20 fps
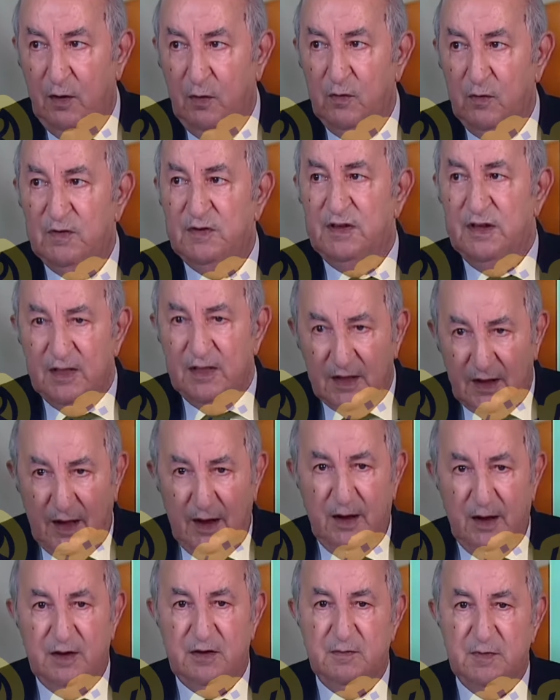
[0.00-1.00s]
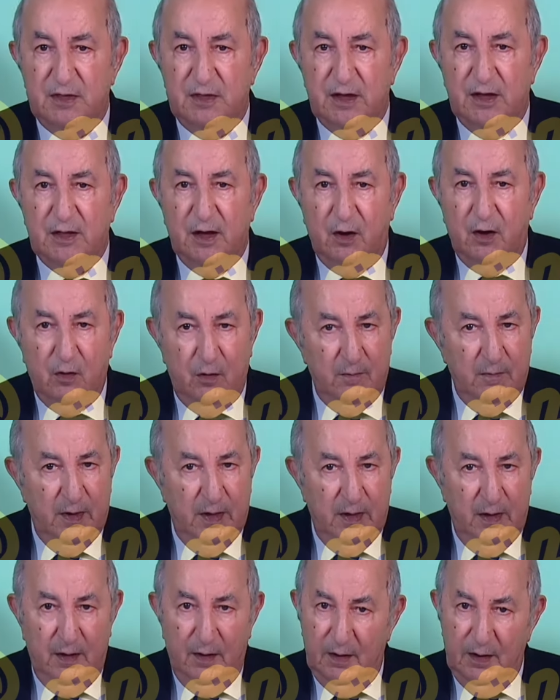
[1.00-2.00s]
ونزيد نقلص من التضخم
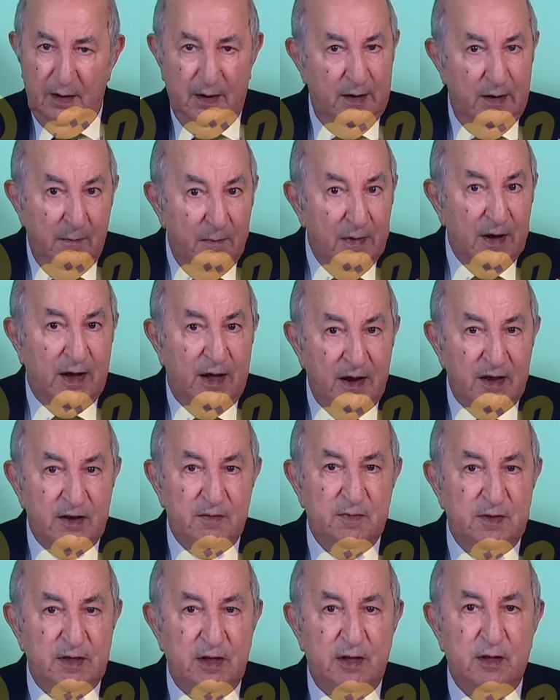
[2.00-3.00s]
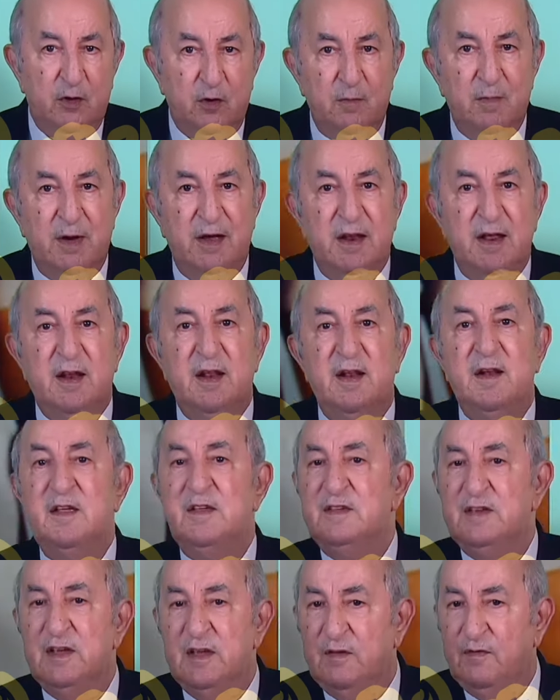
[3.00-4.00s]
لان لما نقلص من التضخم معناه راني
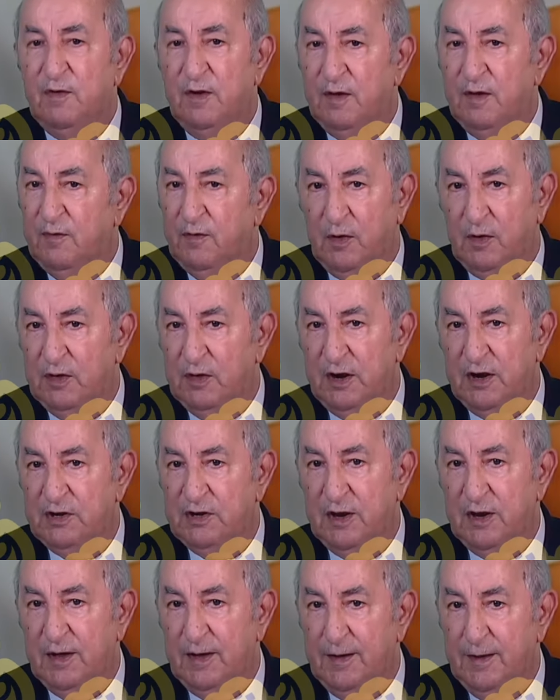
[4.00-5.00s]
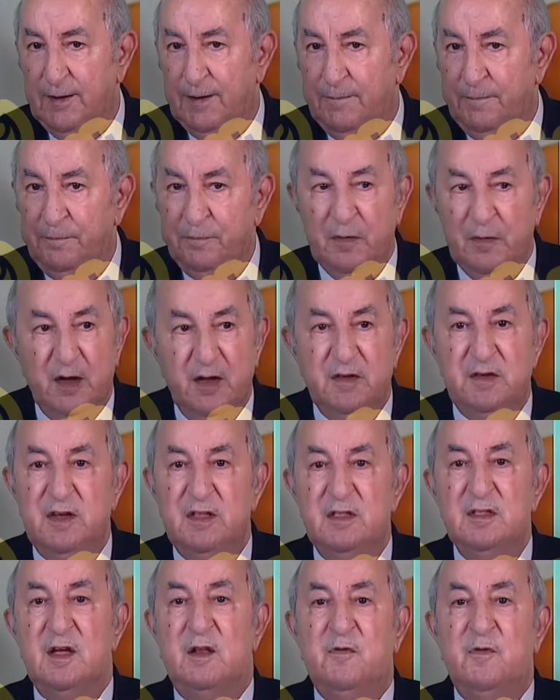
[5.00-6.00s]
نزيد في القدره الشرائيه
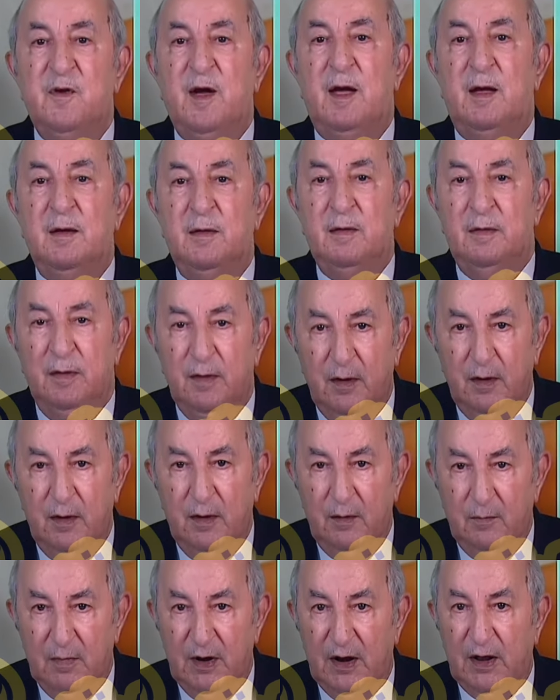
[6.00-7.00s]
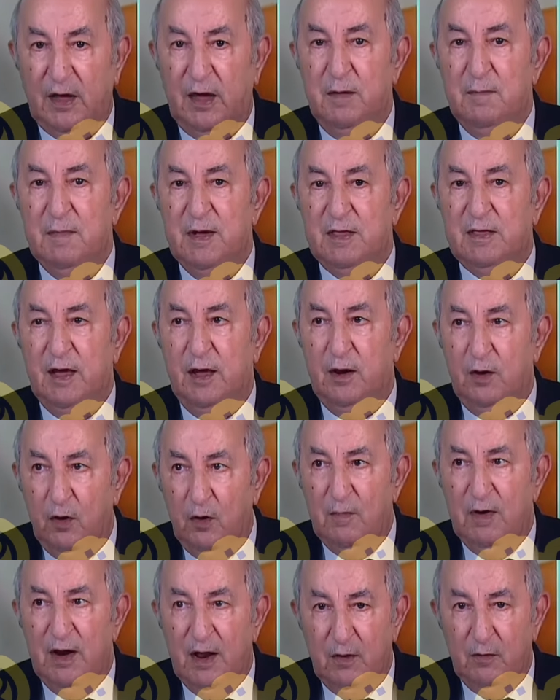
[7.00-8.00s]
نزيد نرفع من القيمه تاع
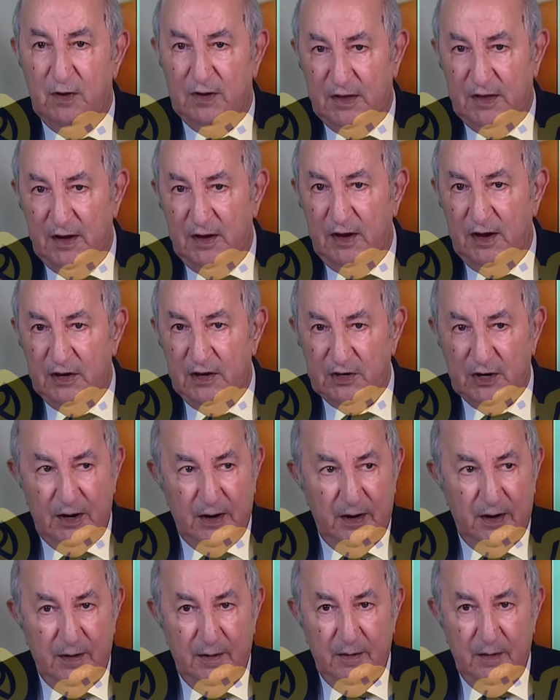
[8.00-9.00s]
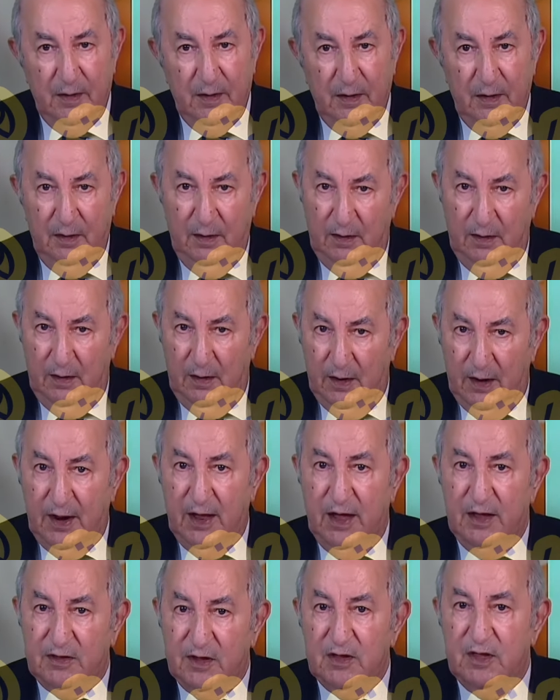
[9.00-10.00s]
العمله الوطنيه ان شاء الله
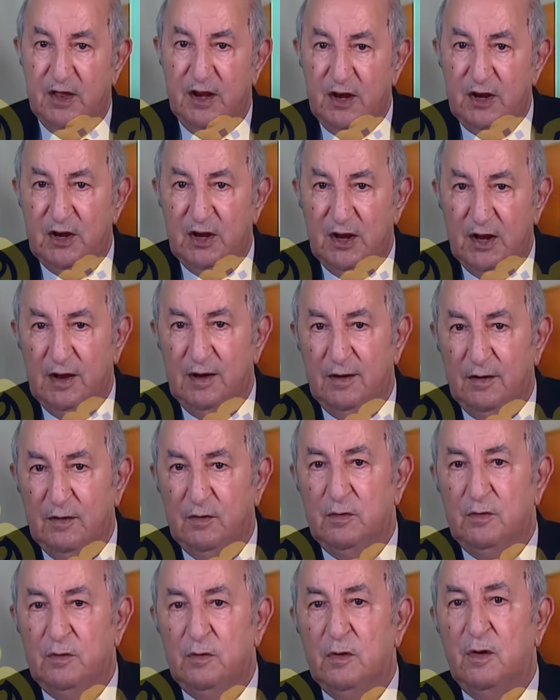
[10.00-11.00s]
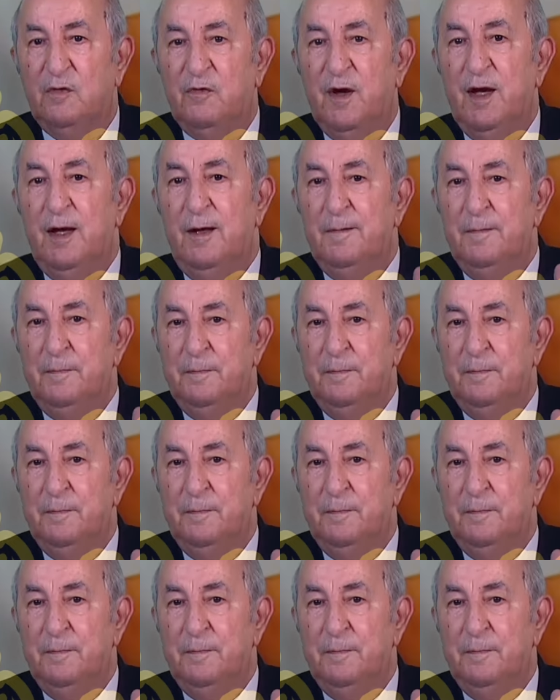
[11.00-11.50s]
راها تدريجيا ترفع